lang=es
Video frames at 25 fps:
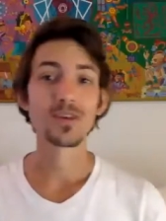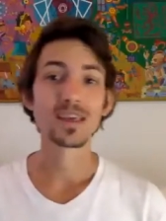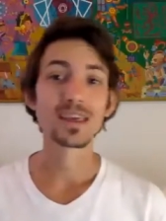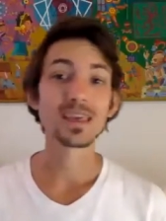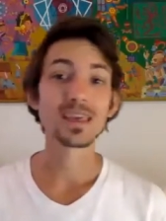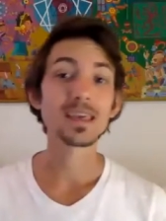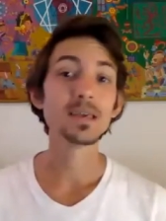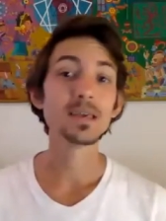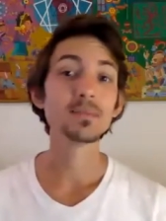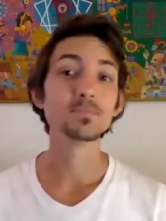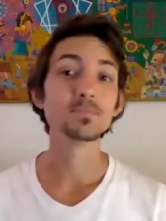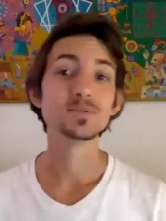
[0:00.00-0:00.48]

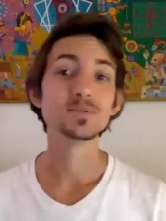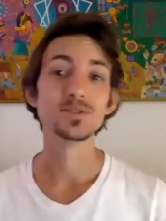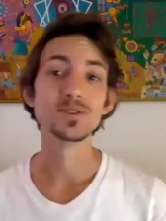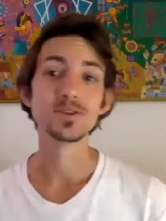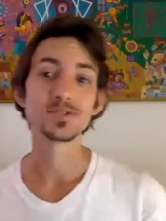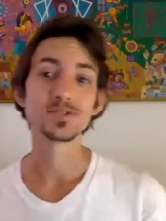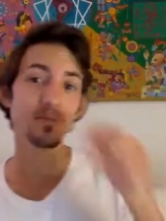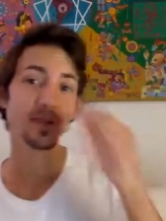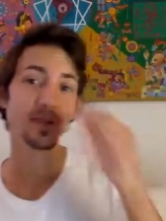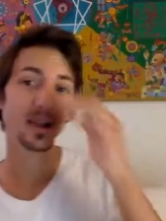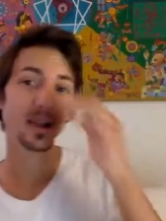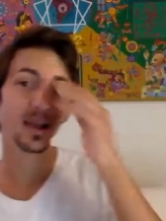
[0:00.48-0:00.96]

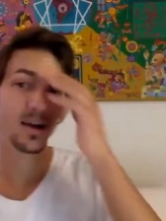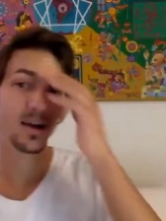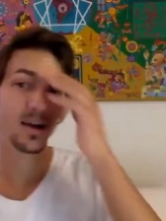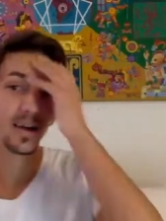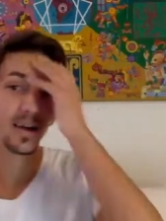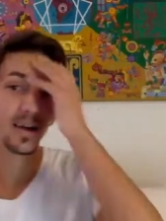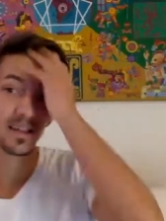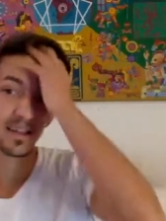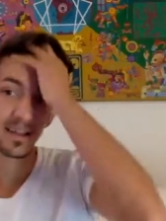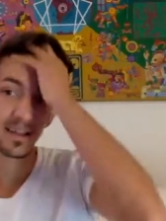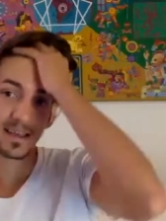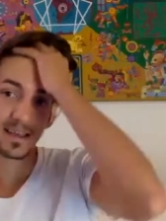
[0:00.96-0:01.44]
egipcios
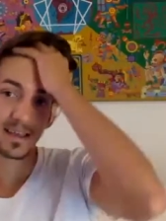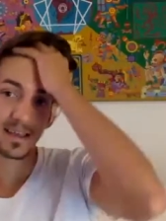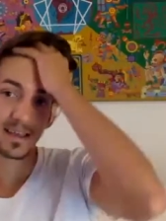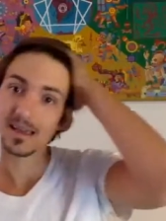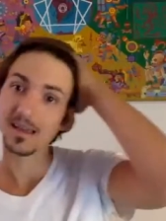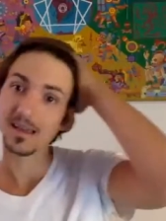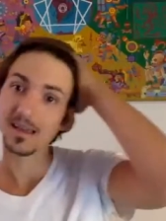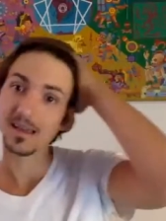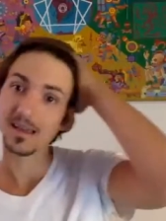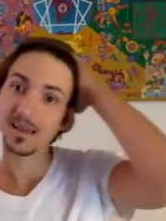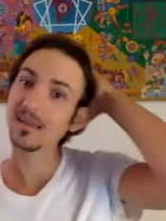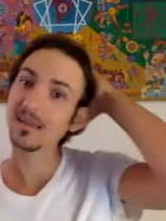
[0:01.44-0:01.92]
hablaban
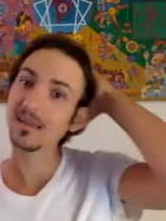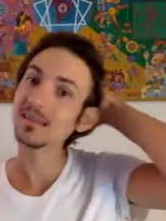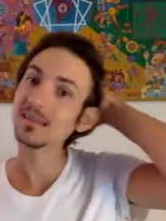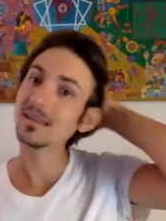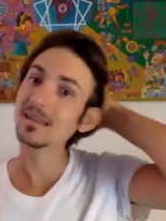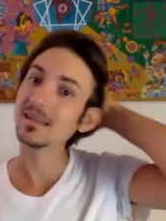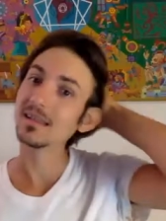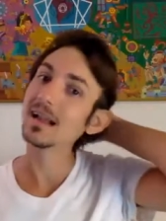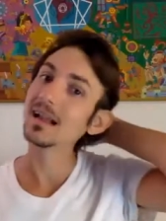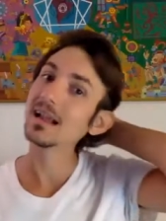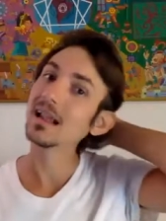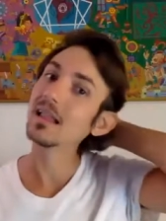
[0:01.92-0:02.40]
de
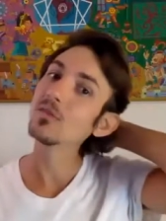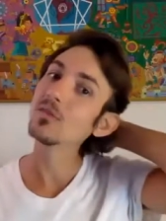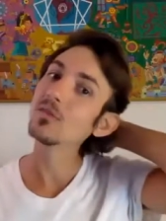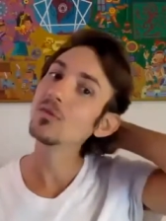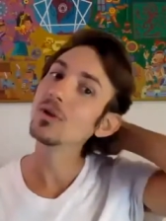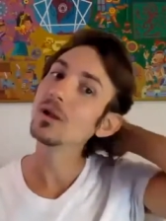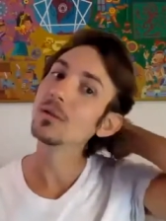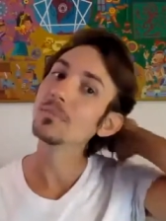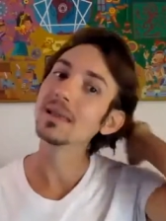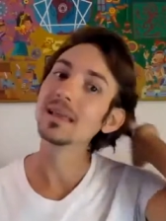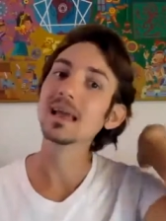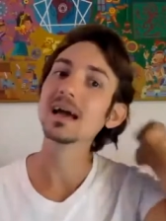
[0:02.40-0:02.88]
la
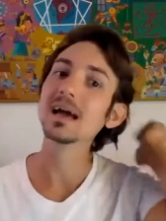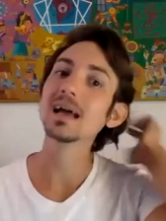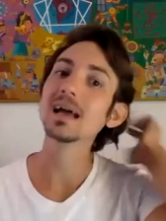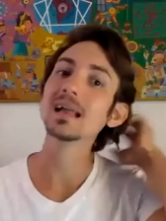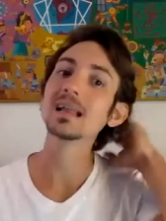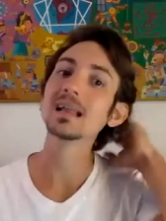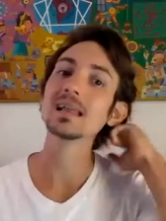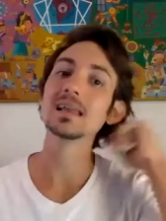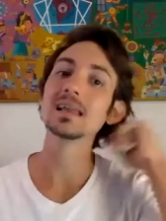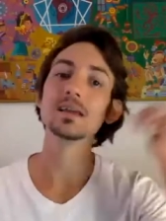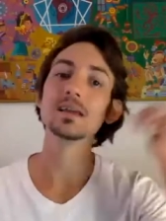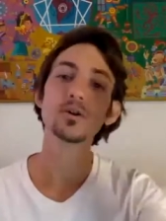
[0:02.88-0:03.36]
glándula
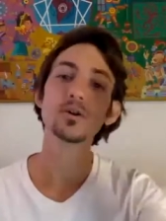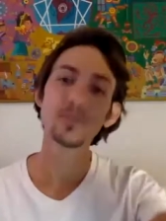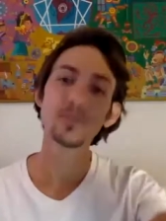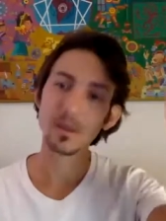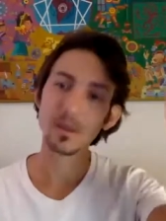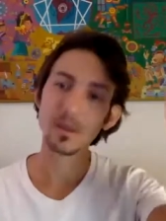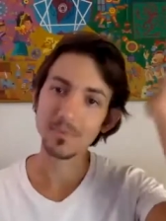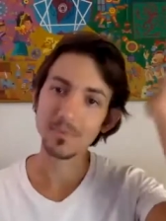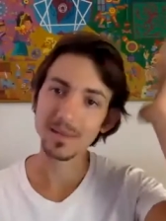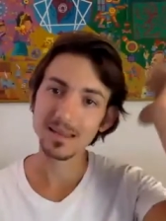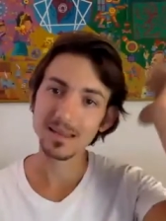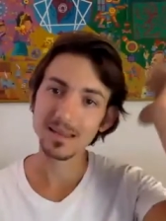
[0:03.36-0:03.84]
pineal y
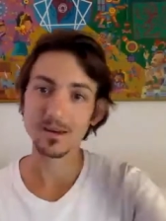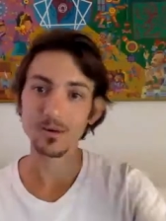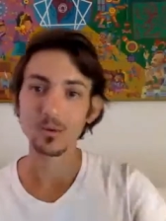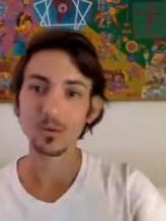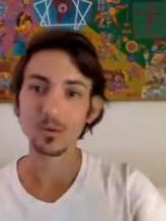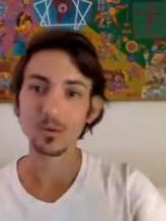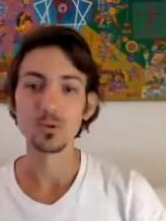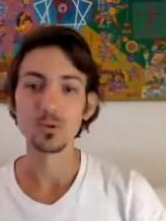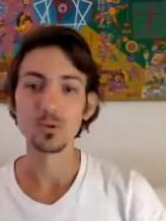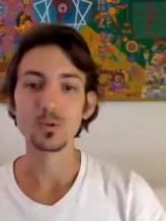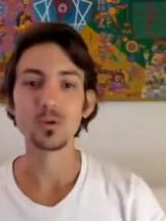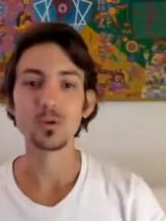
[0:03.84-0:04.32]

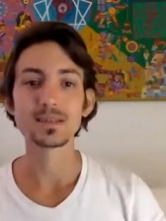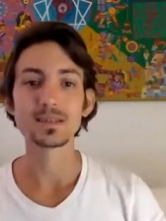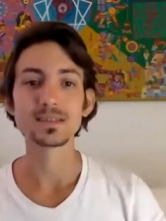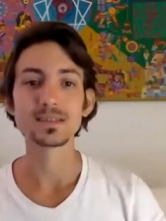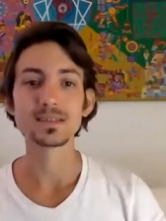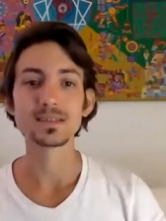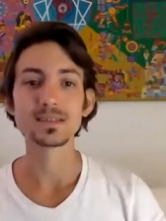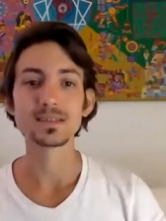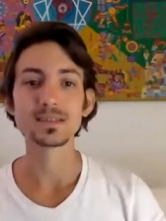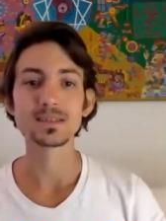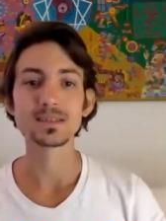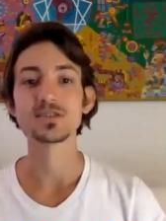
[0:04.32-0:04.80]
obviamente
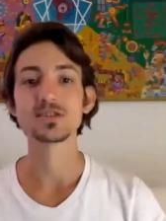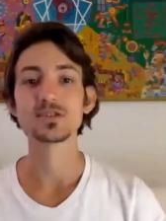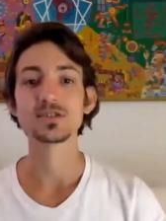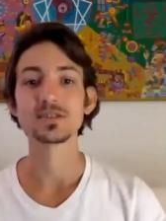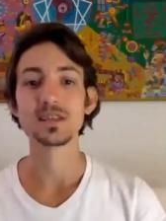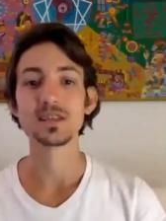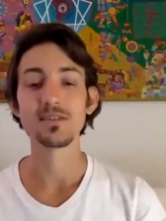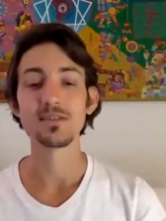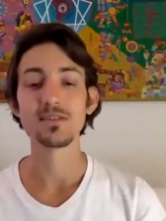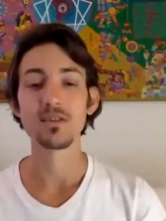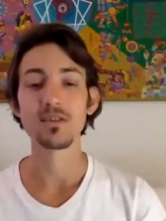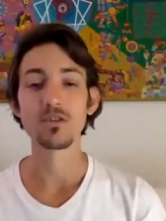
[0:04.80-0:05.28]
culturas y
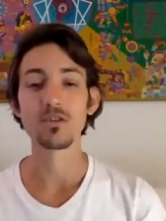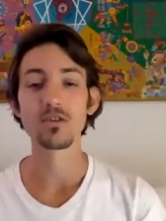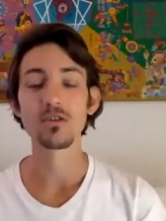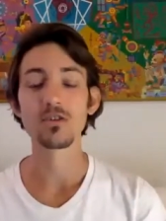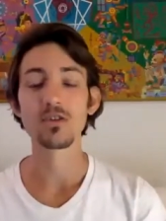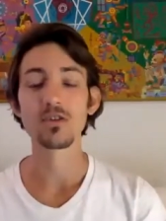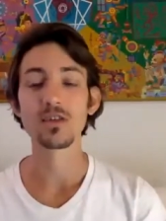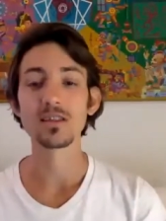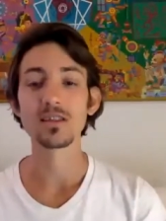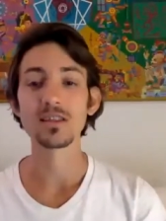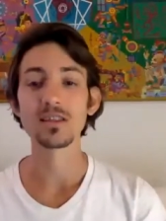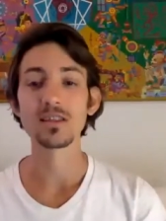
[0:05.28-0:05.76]

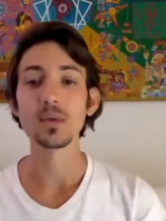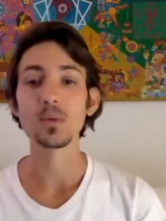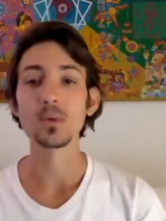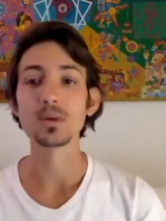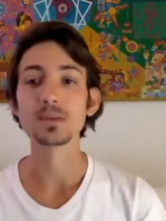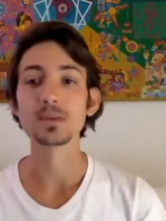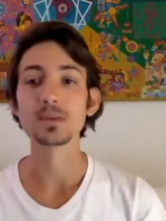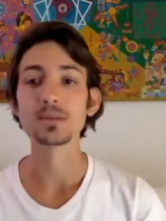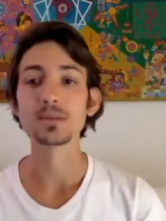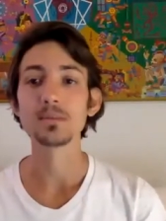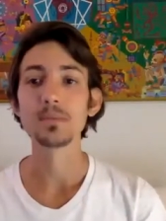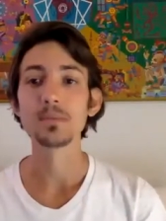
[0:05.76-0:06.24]
civilizaciones
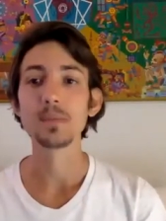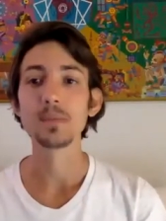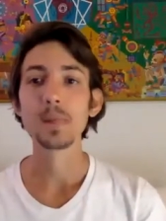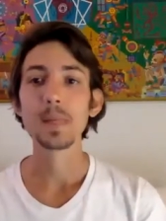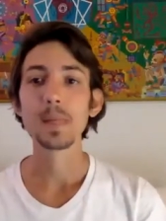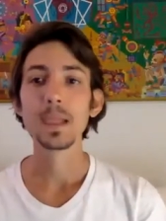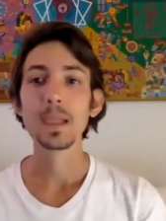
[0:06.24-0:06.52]
antiguas.